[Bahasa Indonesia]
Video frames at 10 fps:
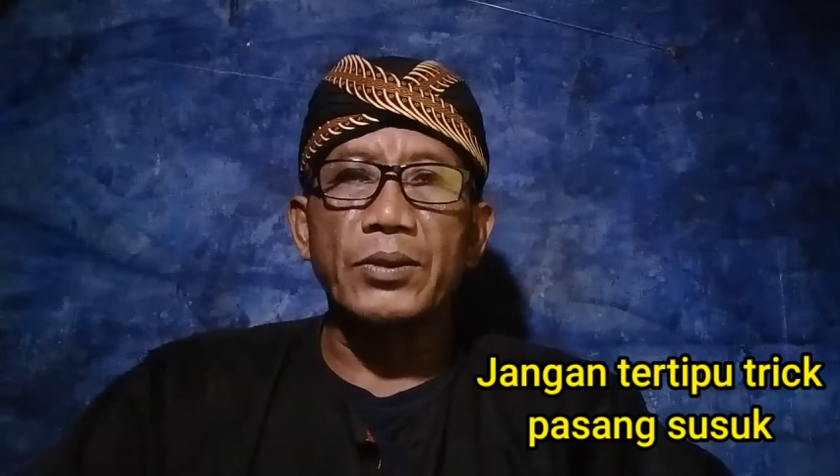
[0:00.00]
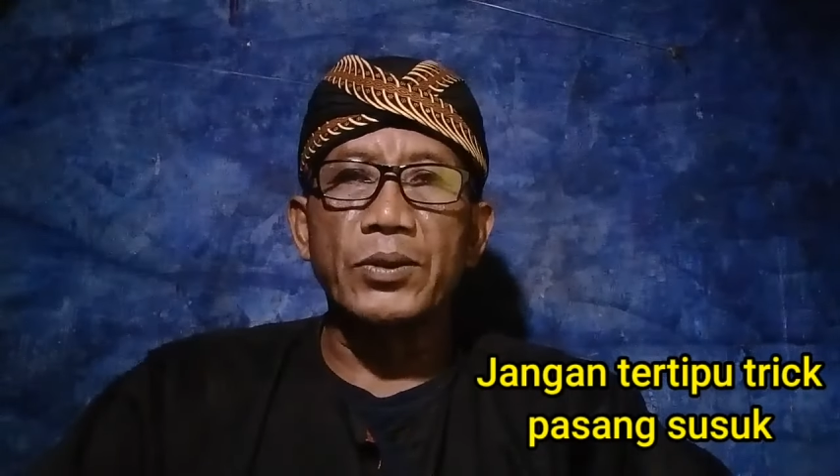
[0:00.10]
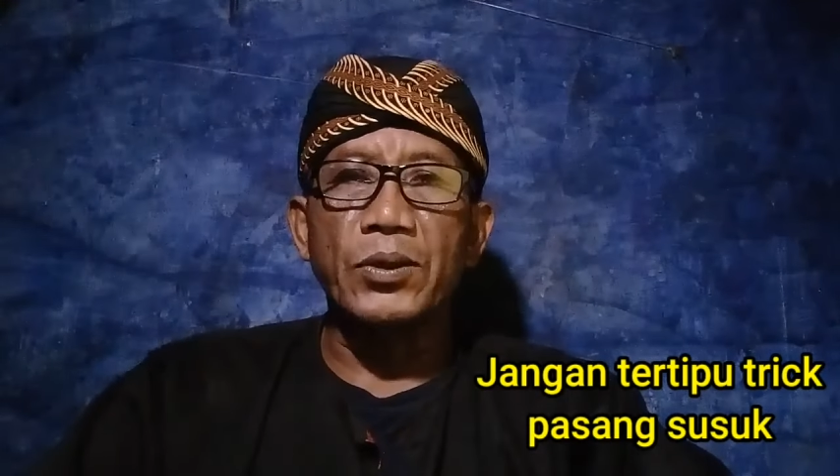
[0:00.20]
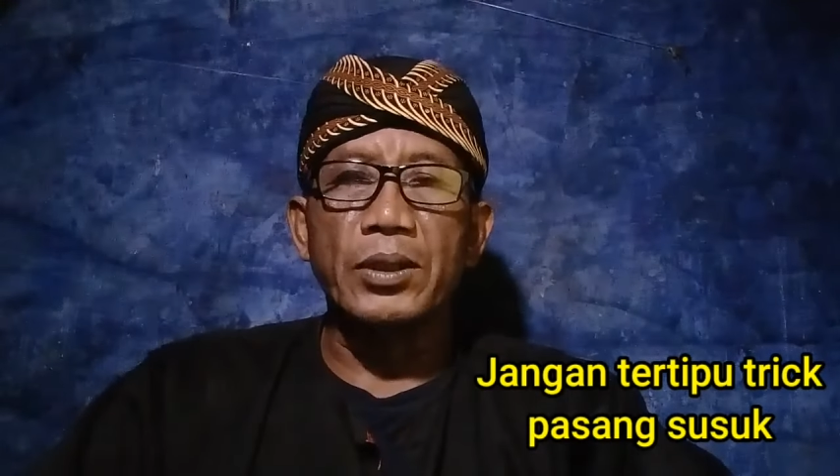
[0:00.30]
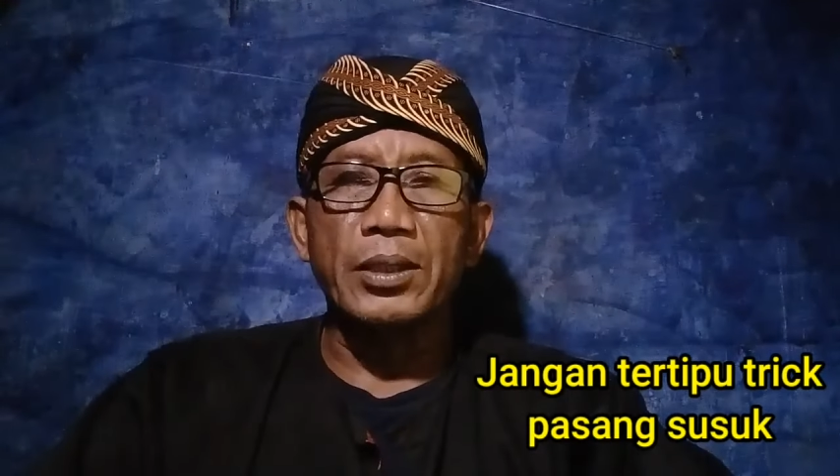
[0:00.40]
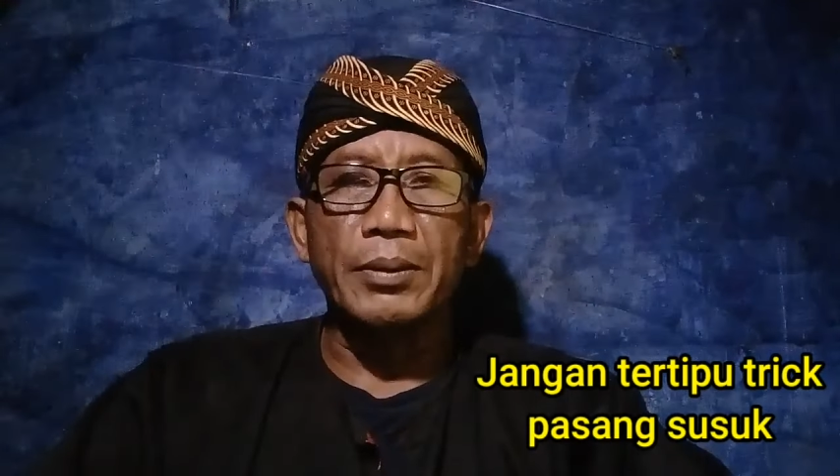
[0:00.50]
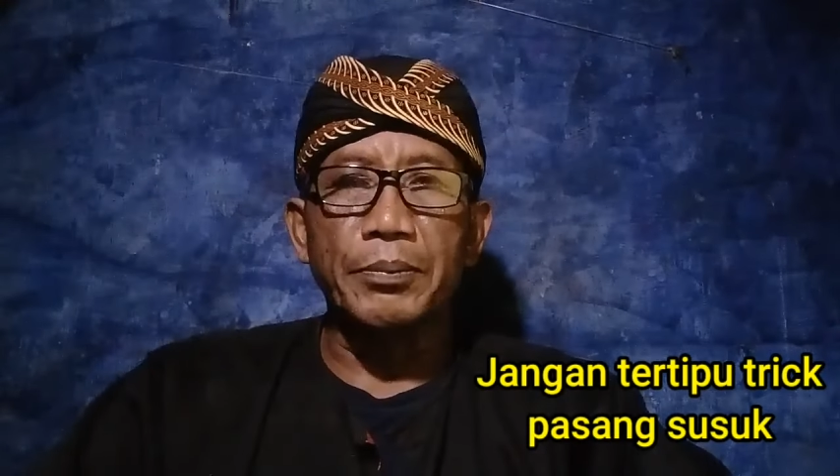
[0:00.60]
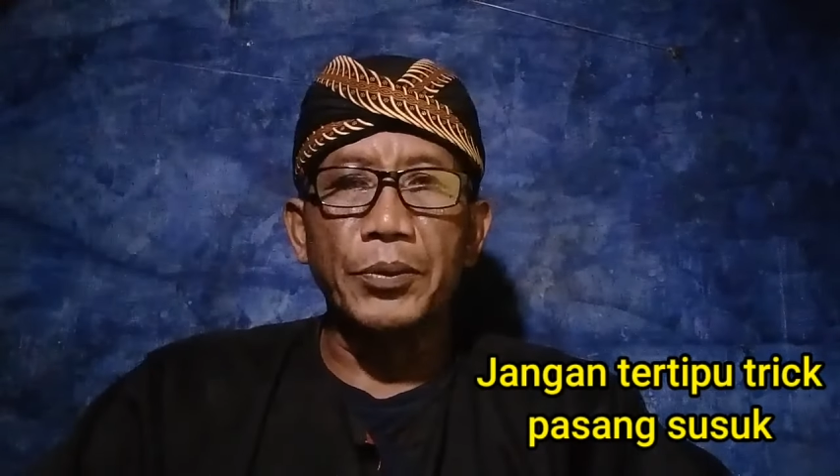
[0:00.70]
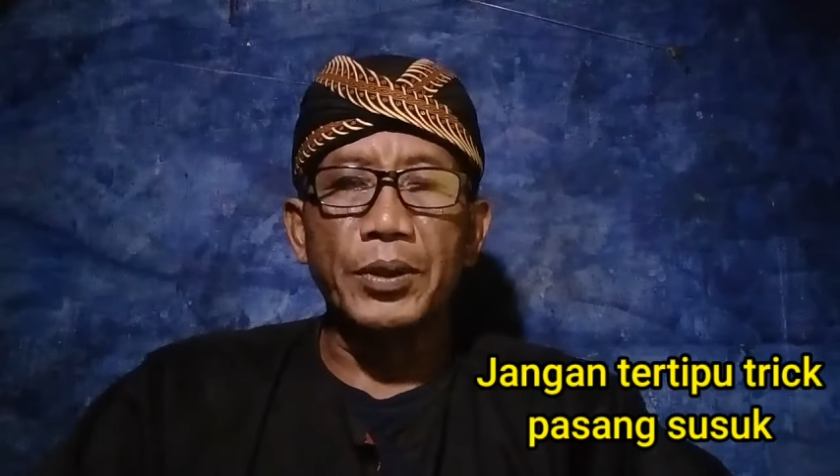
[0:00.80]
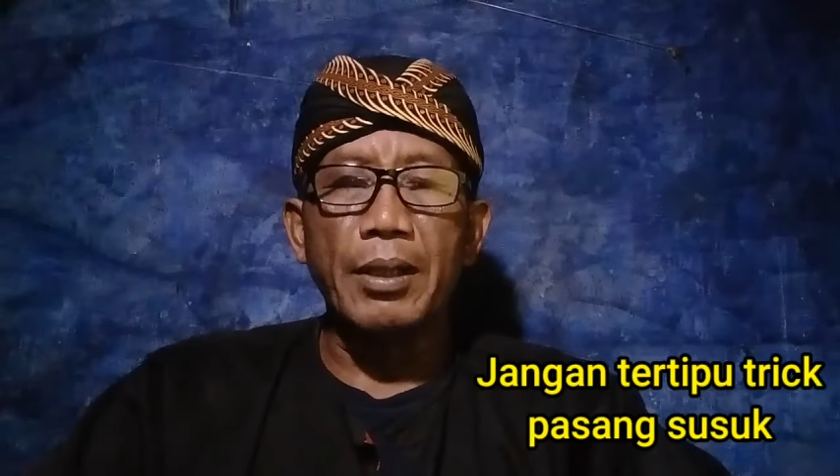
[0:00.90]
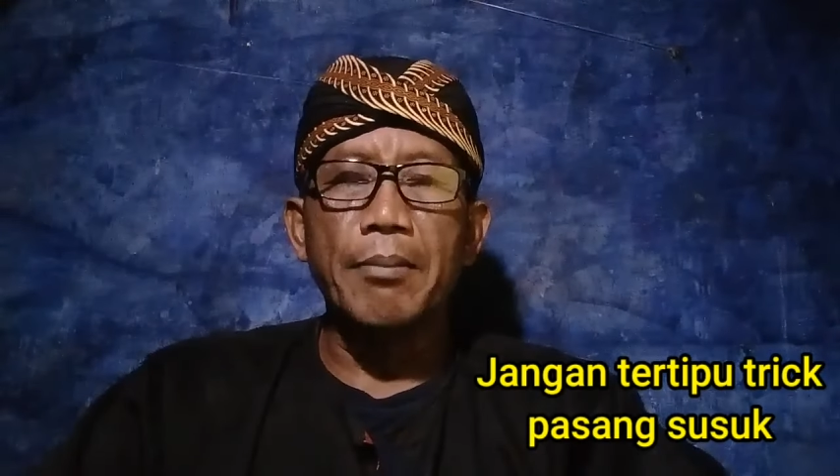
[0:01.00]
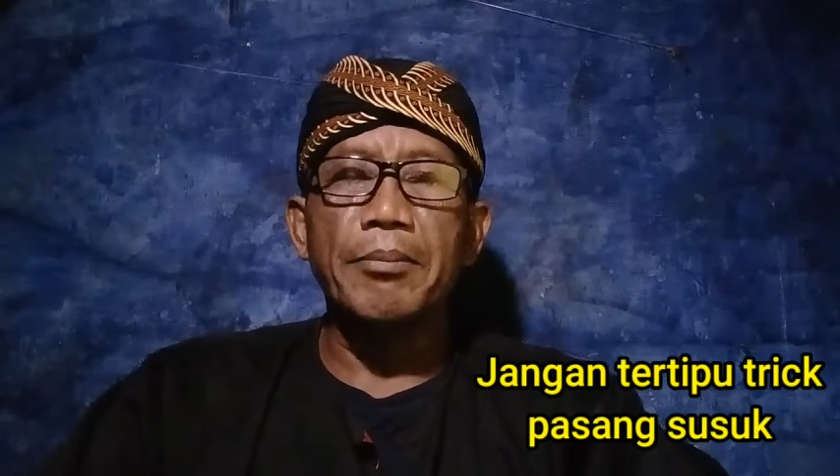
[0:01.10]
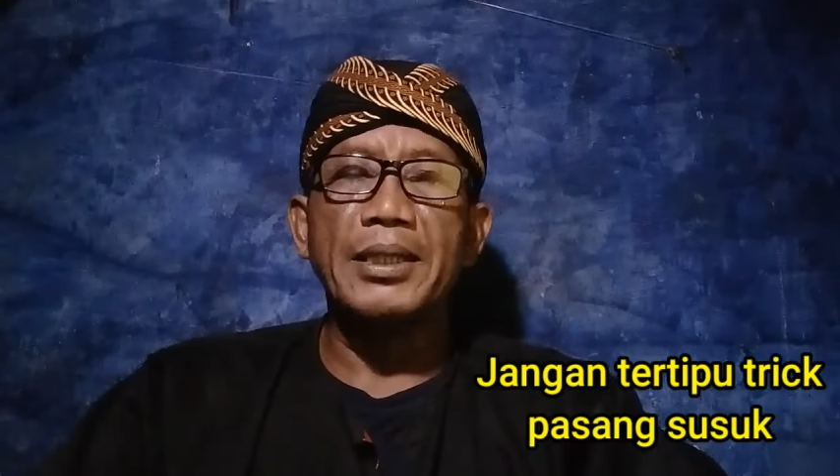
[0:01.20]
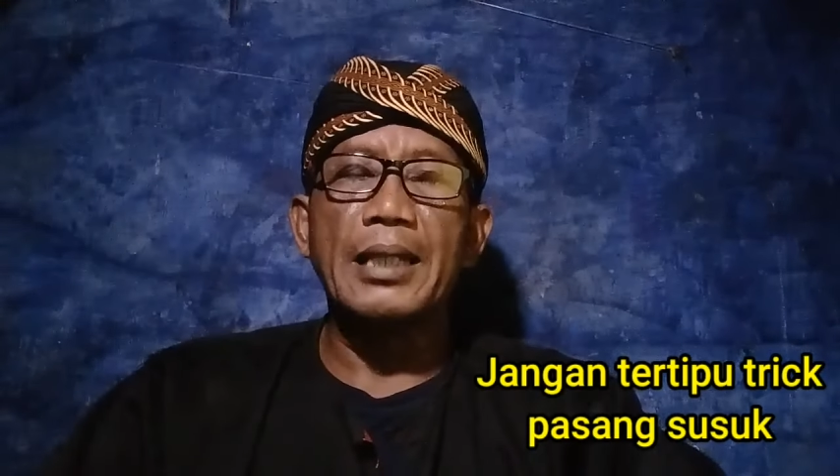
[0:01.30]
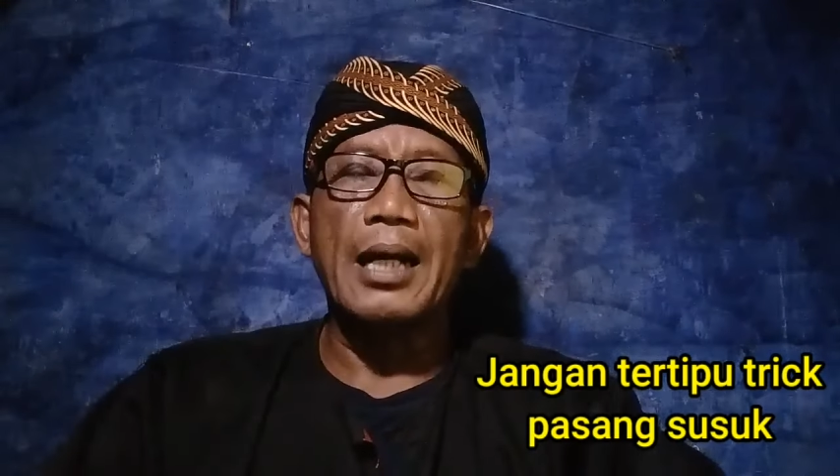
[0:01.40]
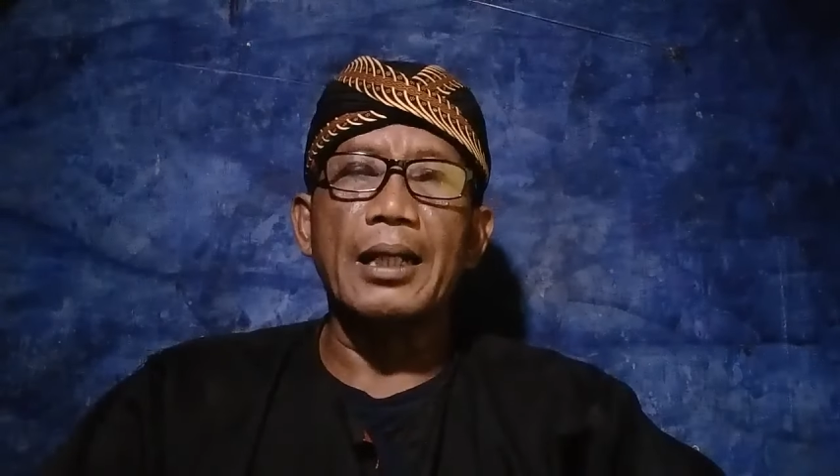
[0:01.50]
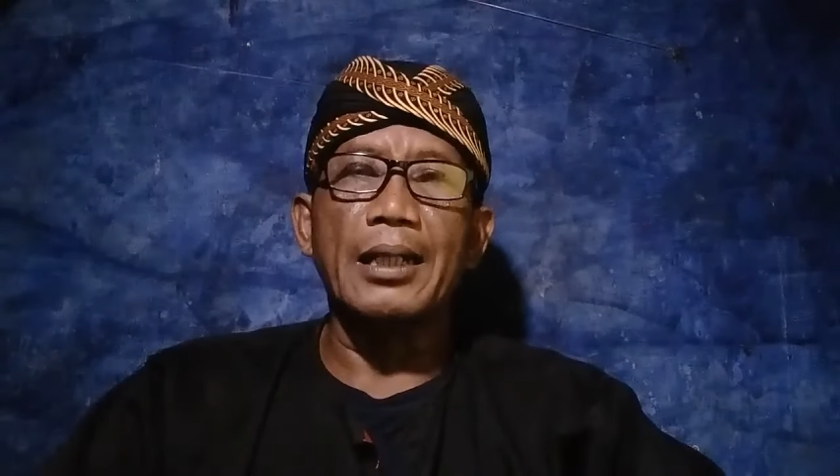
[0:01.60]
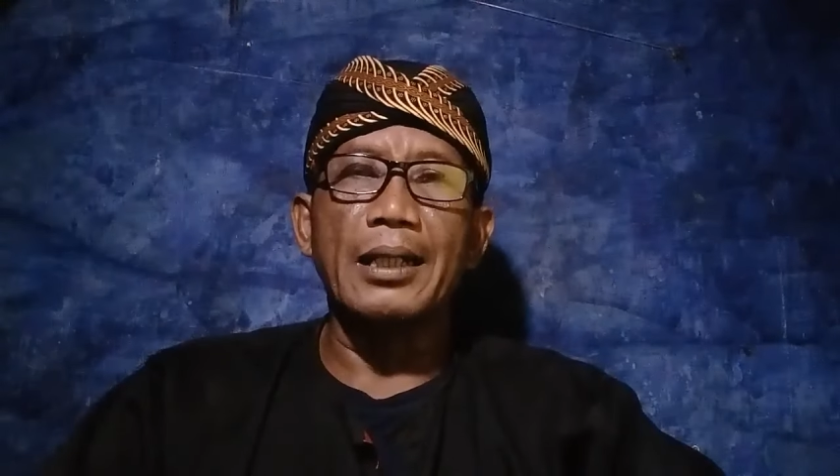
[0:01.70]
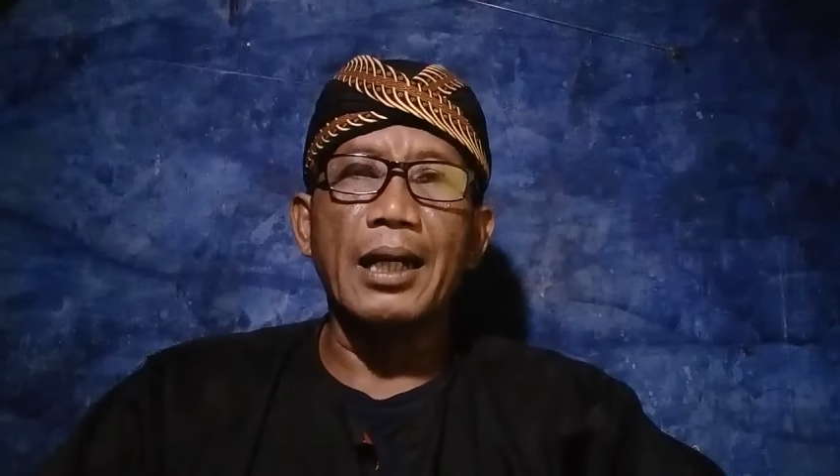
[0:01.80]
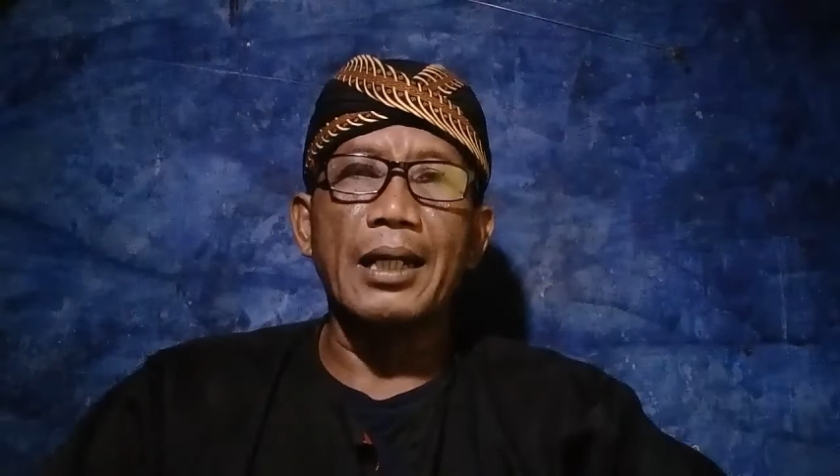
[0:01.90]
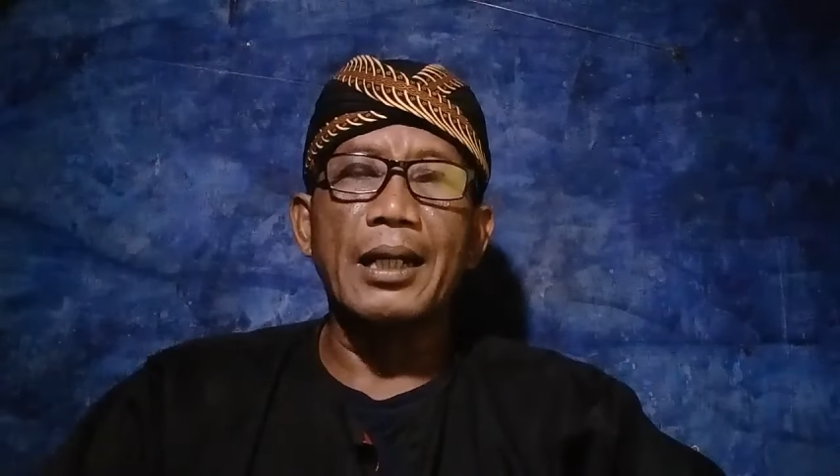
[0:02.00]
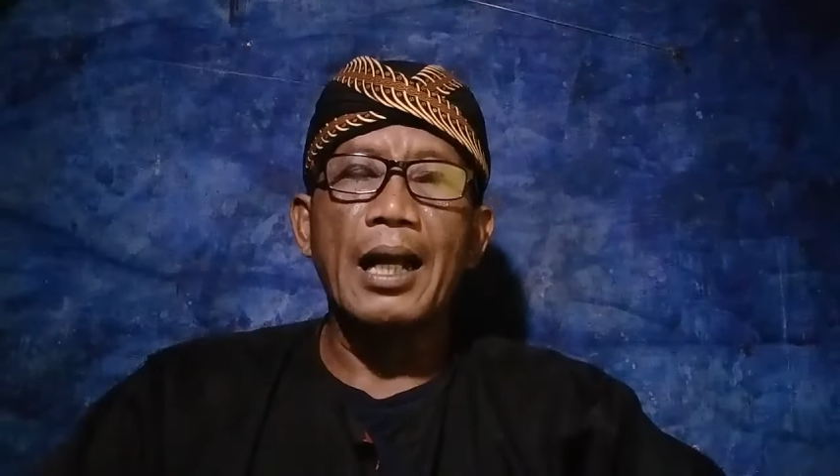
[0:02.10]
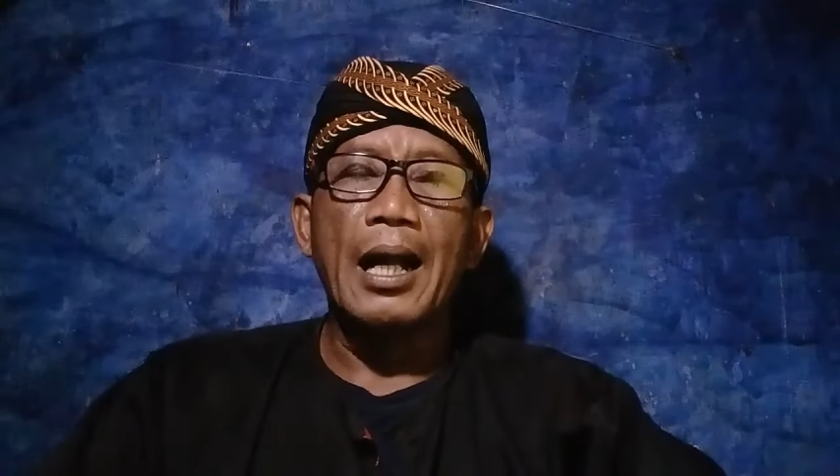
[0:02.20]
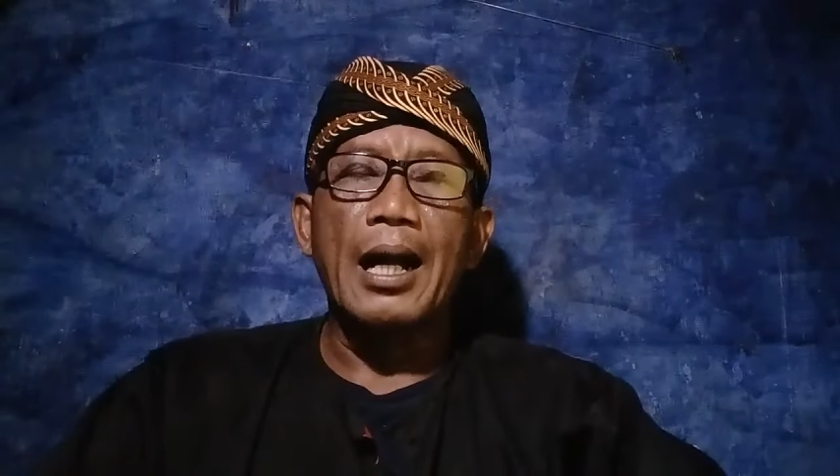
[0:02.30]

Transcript: susuk tersebut menyarankan